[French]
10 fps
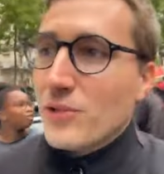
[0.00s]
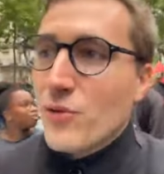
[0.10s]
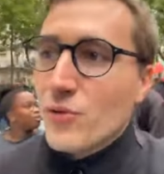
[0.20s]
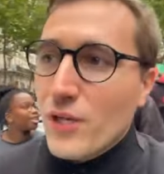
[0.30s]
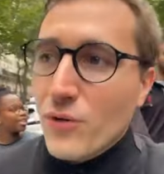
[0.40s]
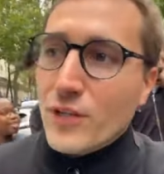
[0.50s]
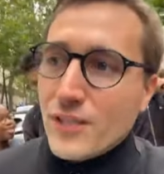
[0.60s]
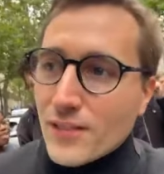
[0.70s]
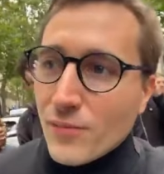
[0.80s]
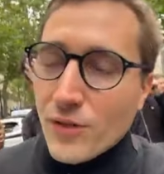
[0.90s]
Parce que lutter
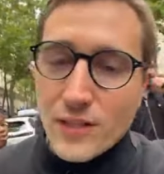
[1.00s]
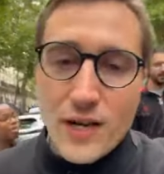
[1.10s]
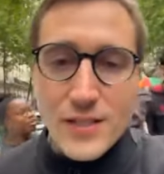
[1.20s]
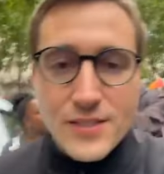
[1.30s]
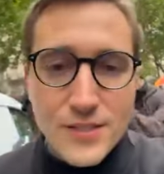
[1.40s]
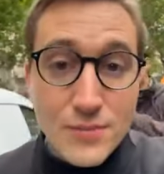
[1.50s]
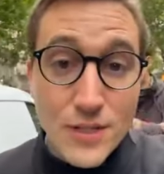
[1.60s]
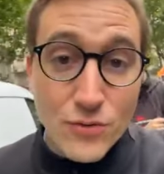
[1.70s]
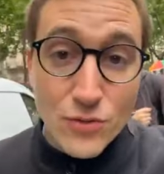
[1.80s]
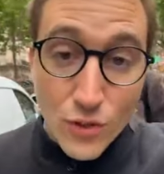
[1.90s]
contre l'extrême droite et le
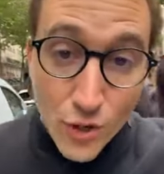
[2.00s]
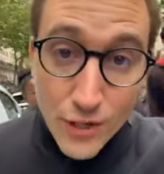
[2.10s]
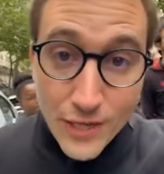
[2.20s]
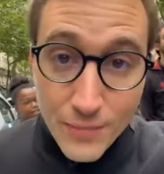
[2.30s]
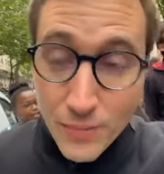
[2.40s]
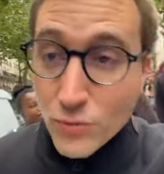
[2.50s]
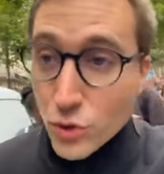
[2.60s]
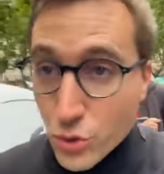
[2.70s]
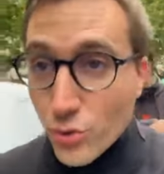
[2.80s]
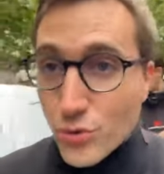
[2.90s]
racisme, c'est une seule et
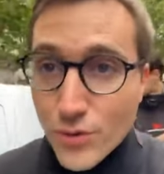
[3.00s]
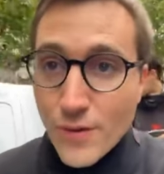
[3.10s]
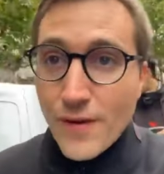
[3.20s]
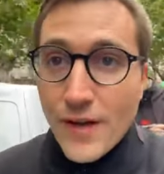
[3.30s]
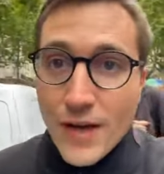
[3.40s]
même chose.